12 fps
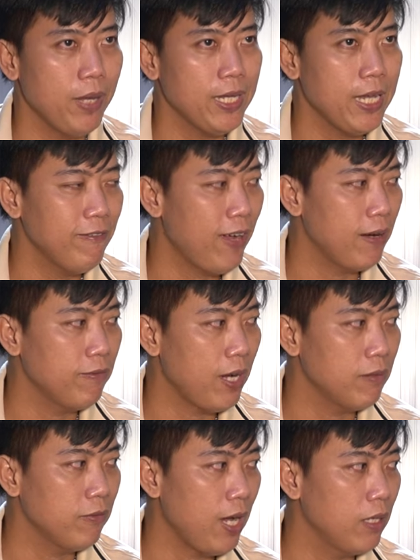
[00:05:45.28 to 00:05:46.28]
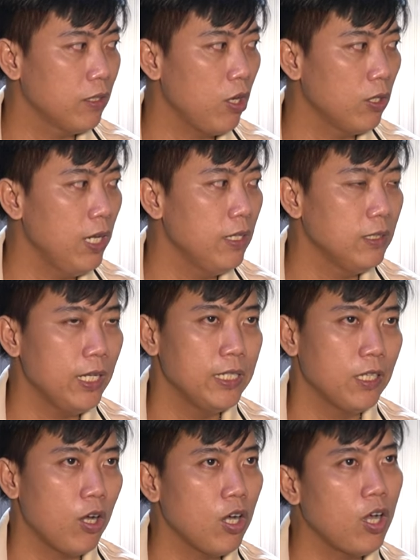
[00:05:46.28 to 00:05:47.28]
mấy cái vằn vằn vằn còn lưng
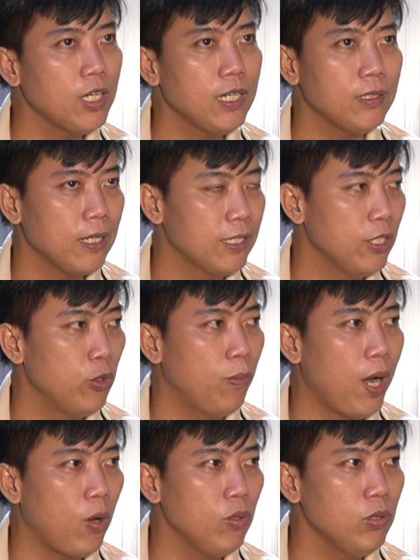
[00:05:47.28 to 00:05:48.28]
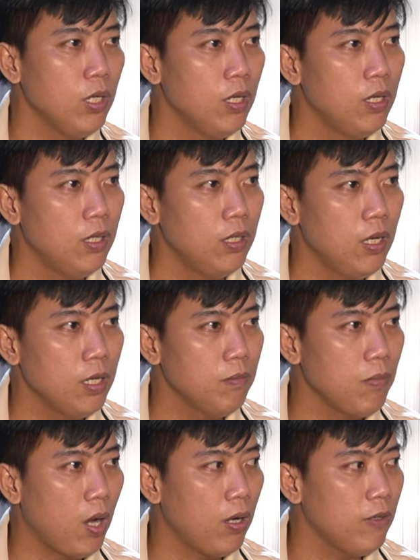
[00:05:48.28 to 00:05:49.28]
thì nó có rất là nhiều mẫu
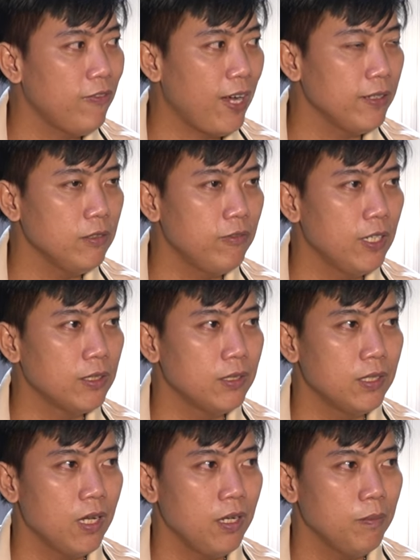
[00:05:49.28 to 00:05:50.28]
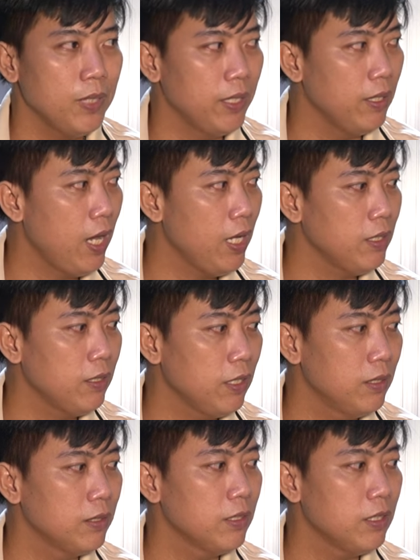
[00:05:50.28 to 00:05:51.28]
lưng mỏ vảnh phật sơn miệng ếch
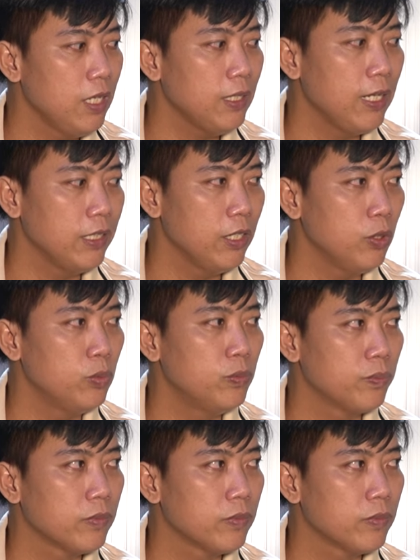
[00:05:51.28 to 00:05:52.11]
nên rất là nhiều